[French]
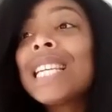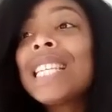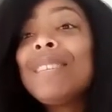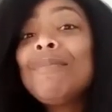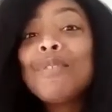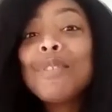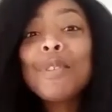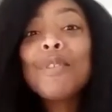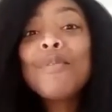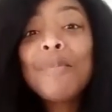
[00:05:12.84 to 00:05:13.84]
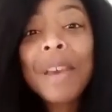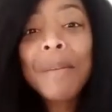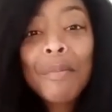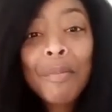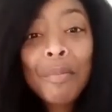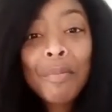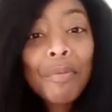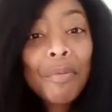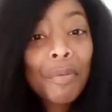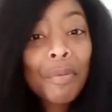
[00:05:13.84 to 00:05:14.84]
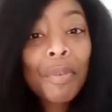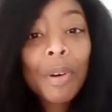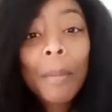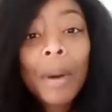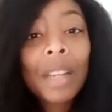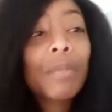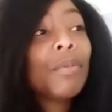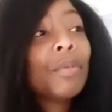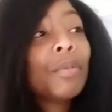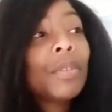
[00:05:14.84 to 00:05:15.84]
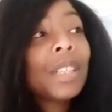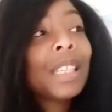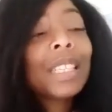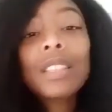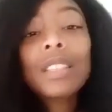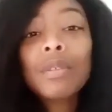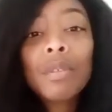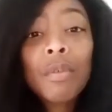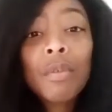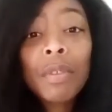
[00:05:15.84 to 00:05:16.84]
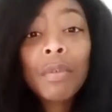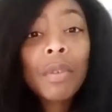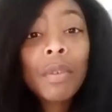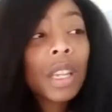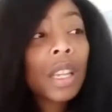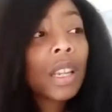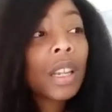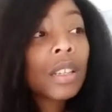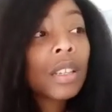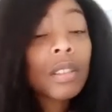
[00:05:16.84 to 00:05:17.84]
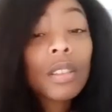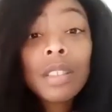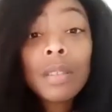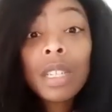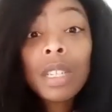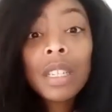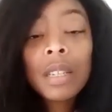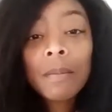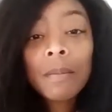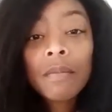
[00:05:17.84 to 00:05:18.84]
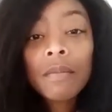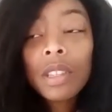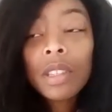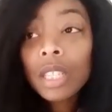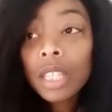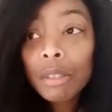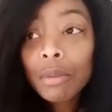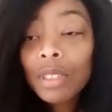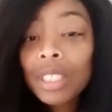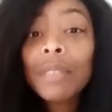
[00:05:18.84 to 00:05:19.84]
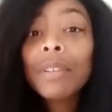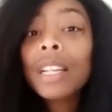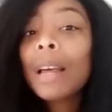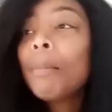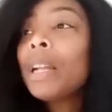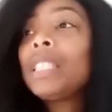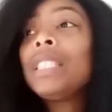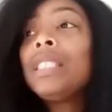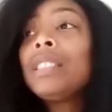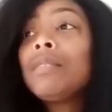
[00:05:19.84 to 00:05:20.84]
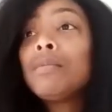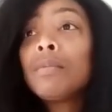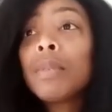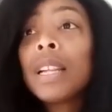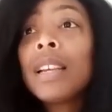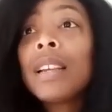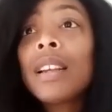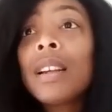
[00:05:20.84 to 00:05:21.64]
qui mieux que nous-mêmes pouvons en parler, pouvons décrire ce que nous vivons et sensibiliser. Et donc, j'ai fait un appel, j'ai dit, s'il vous plaît,